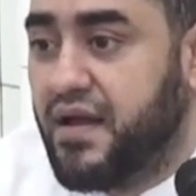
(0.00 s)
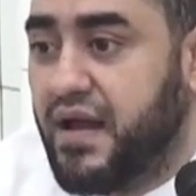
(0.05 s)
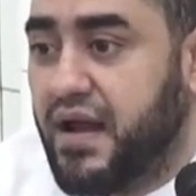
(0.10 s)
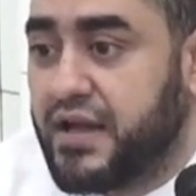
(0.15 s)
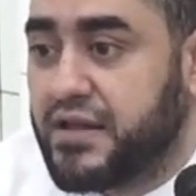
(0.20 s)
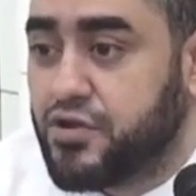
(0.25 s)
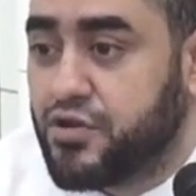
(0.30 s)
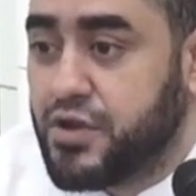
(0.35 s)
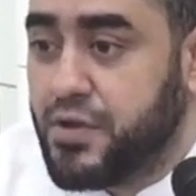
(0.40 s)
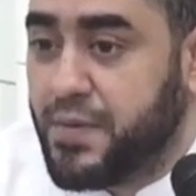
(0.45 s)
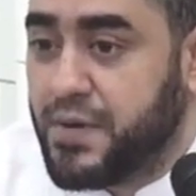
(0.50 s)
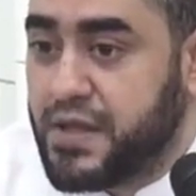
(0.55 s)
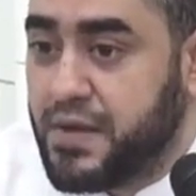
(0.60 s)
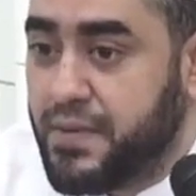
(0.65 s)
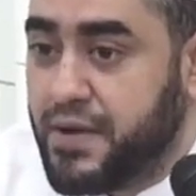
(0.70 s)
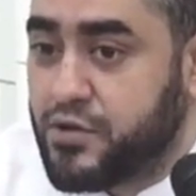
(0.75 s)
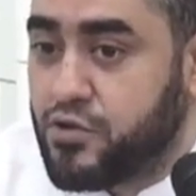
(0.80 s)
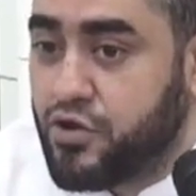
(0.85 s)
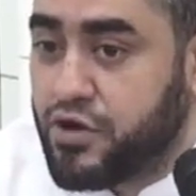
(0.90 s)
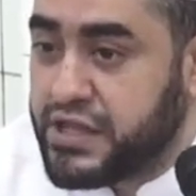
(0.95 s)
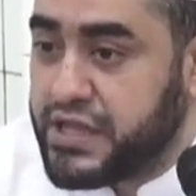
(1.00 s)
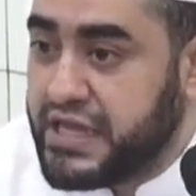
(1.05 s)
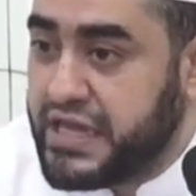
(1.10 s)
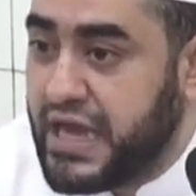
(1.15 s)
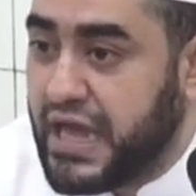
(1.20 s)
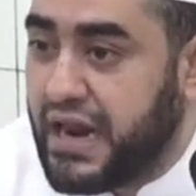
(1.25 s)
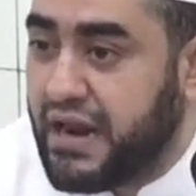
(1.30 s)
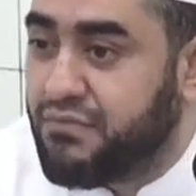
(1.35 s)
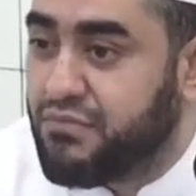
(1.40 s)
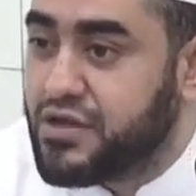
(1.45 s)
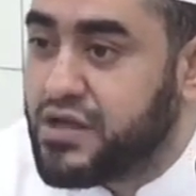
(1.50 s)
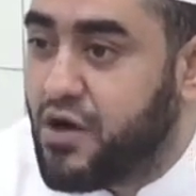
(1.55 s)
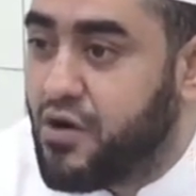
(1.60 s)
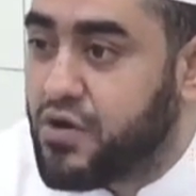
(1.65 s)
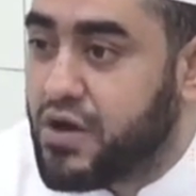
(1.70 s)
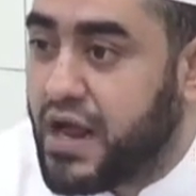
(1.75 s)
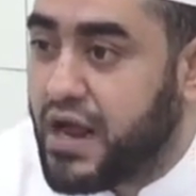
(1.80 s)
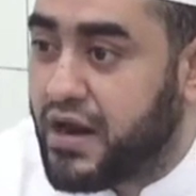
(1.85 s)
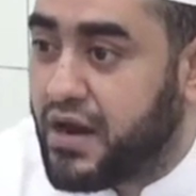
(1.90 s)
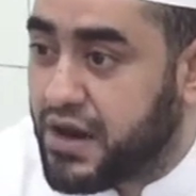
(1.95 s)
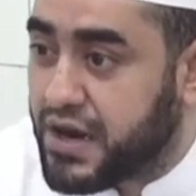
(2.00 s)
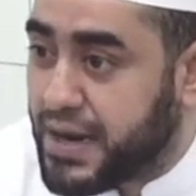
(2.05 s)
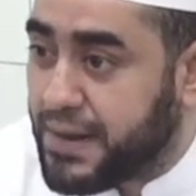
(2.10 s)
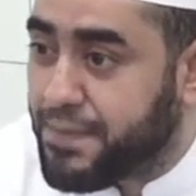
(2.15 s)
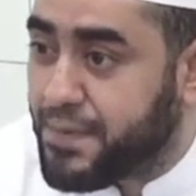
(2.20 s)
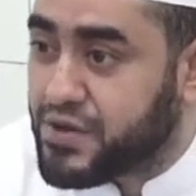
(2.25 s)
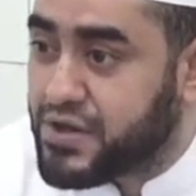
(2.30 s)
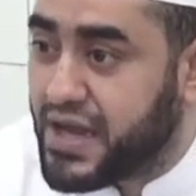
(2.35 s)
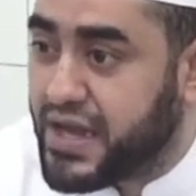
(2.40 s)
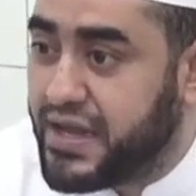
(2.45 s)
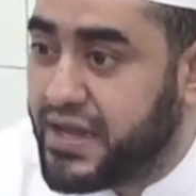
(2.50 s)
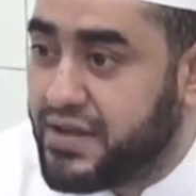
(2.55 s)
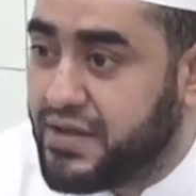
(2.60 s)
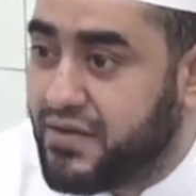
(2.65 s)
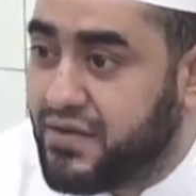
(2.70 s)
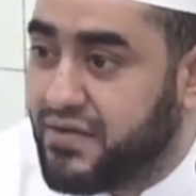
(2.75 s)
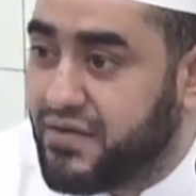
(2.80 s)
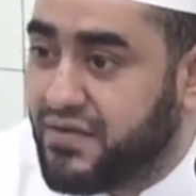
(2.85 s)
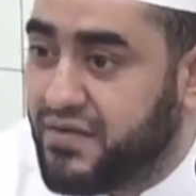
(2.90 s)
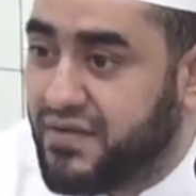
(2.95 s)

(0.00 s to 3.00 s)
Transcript: atau tiba-tiba itu ketinggalan punya orang repot lagi tuh